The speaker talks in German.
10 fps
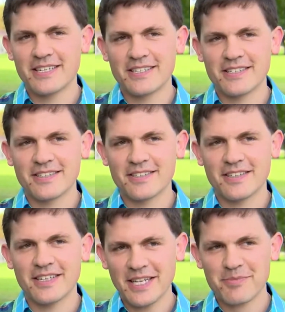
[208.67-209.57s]
äh,
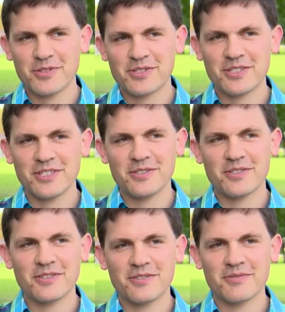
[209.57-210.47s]
Erlebnis,
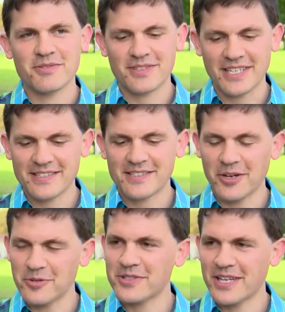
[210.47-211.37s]
ihn
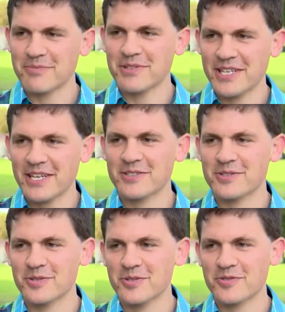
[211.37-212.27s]
ganz hautnah begegnen
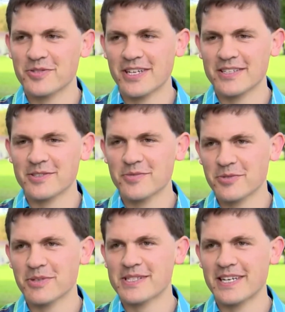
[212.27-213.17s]
zu dürfen. Also ich
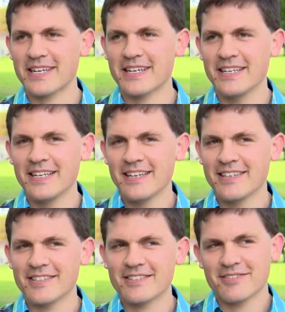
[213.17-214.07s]
würde mal sagen,
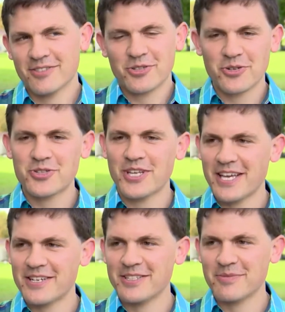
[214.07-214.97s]
die größte
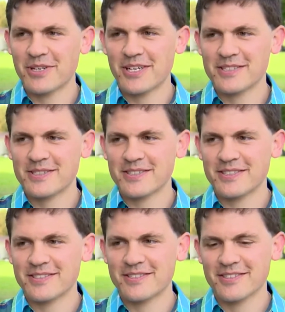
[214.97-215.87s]
Ehre, die man als
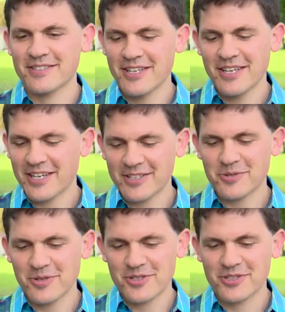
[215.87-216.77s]
äh,
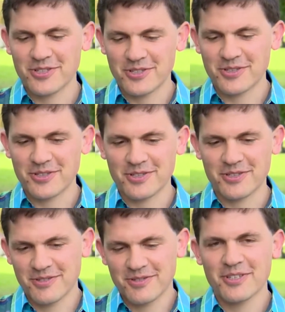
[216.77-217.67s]
katholischer äh,